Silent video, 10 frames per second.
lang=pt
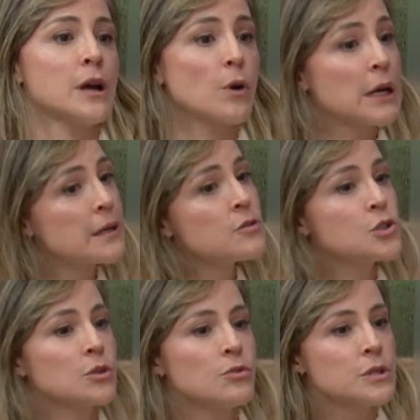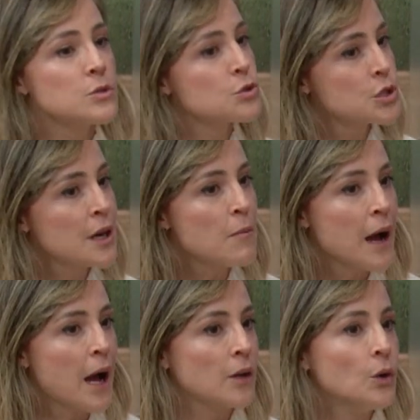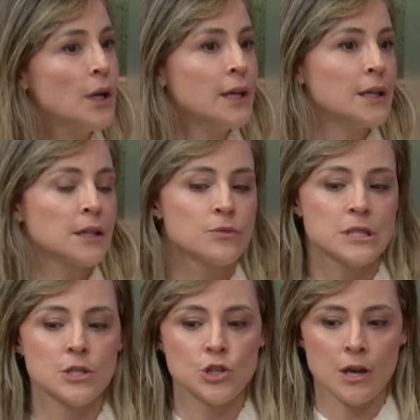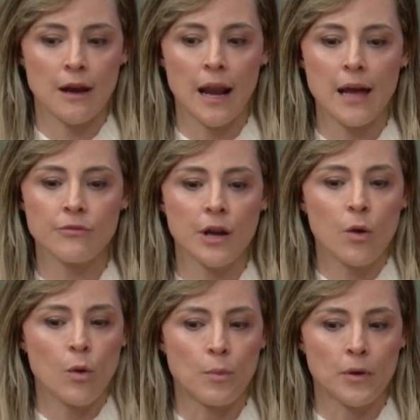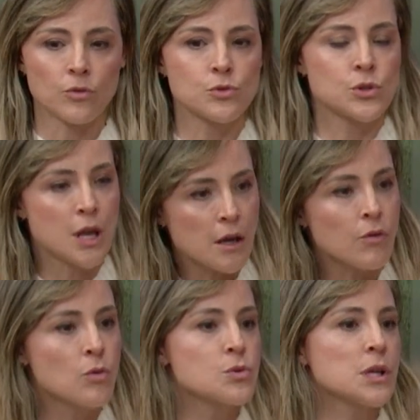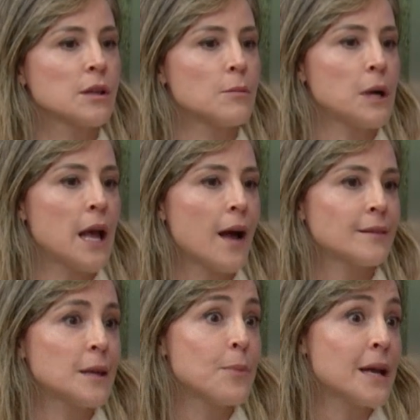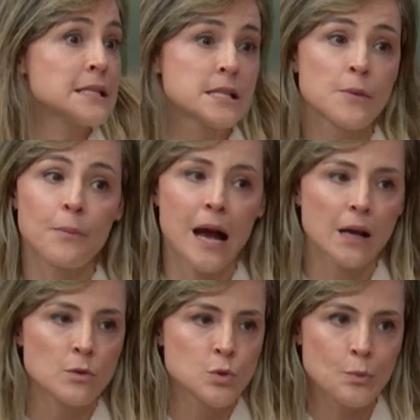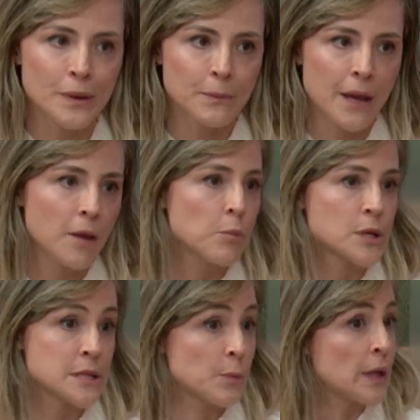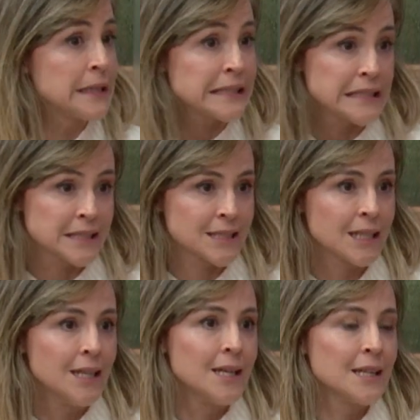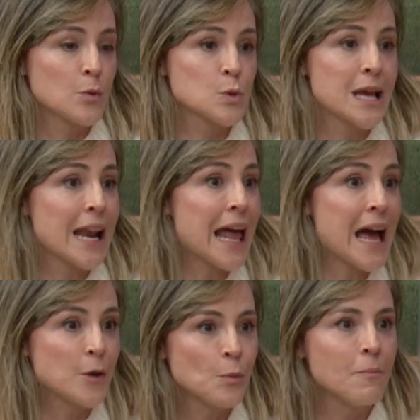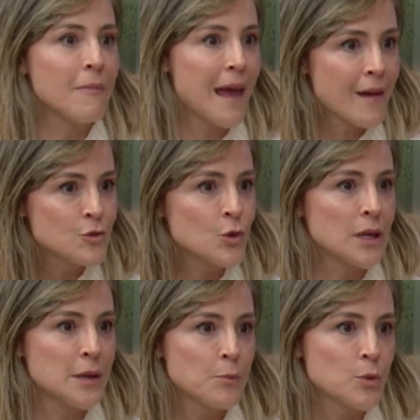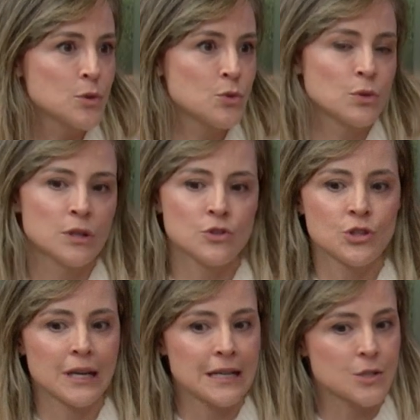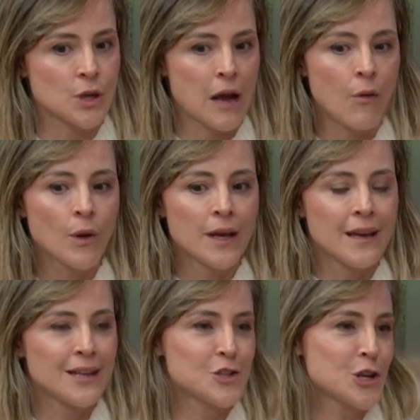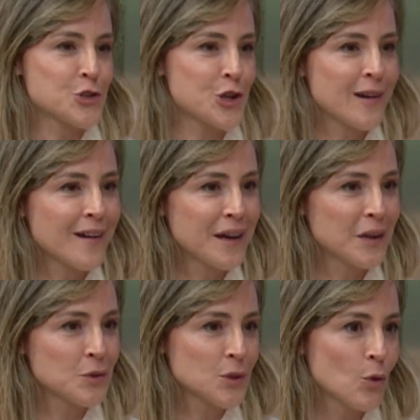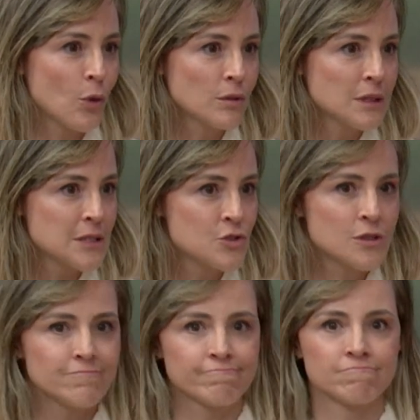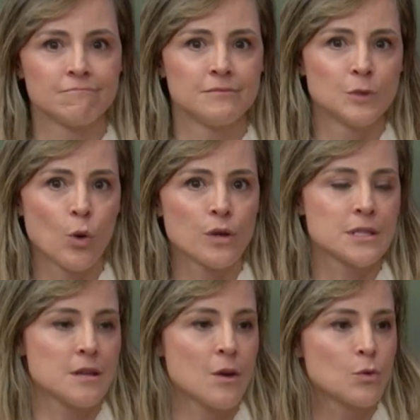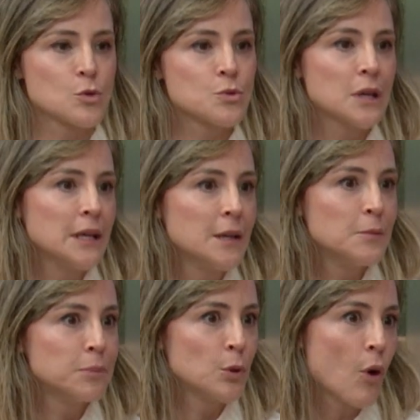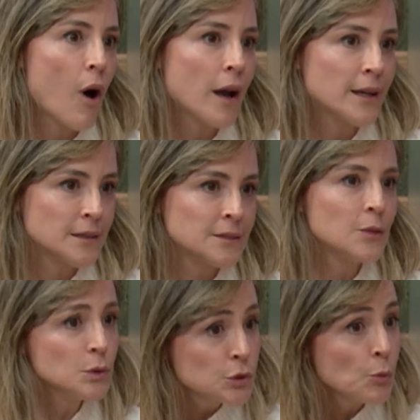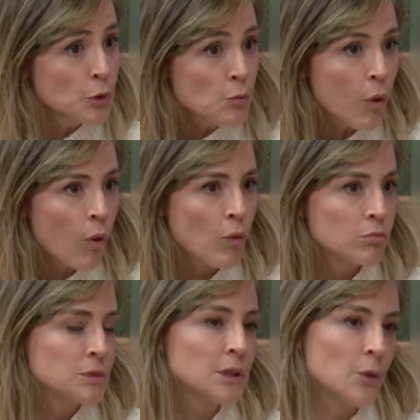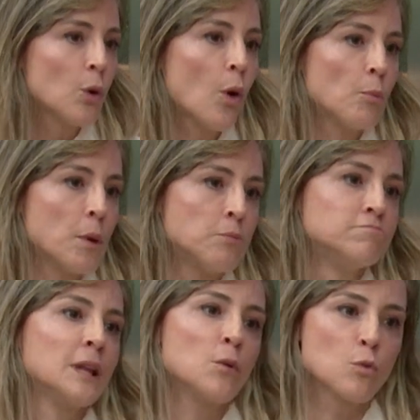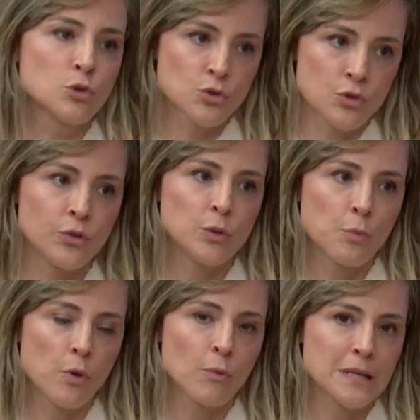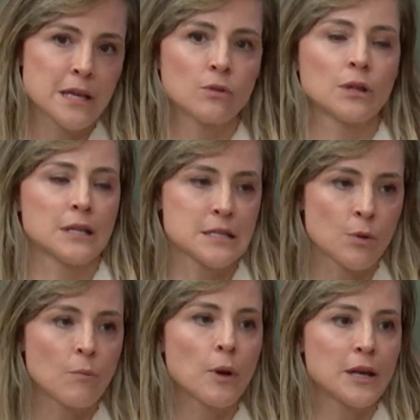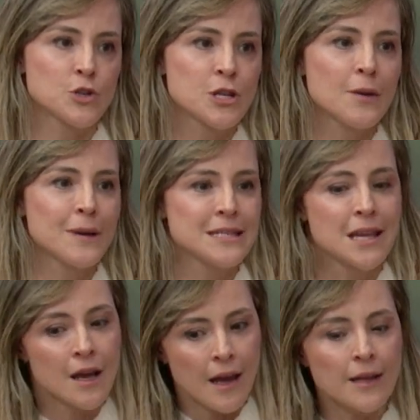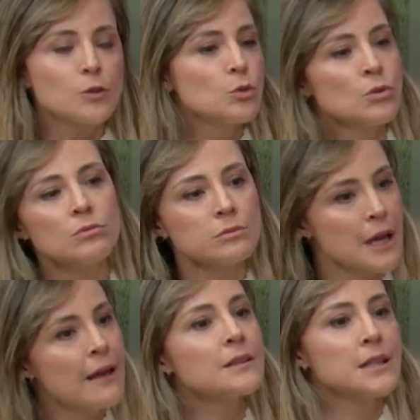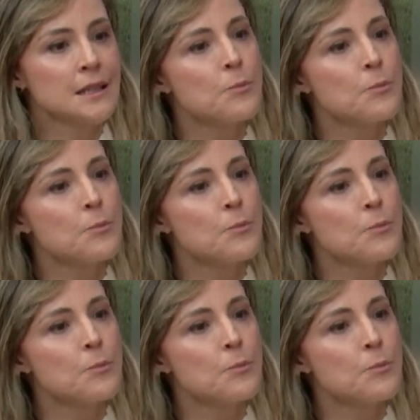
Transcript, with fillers: vai com a garantia do visto de trabalho. Sim. Então você chega lá e fala, opa, eu sei que eu vou conseguir trabalhar. Tem países que pagam super bem, por exemplo, a Irlanda tem um salário médio ali para o estudante internacional, ele já chega ganhando em torno ali de 12 euros por hora. Então, uhum. isso é muito bom tá. na Europa. Tem um custo de vida um pouco mais alto em relação à moradia, mas é, tudo entra Sim.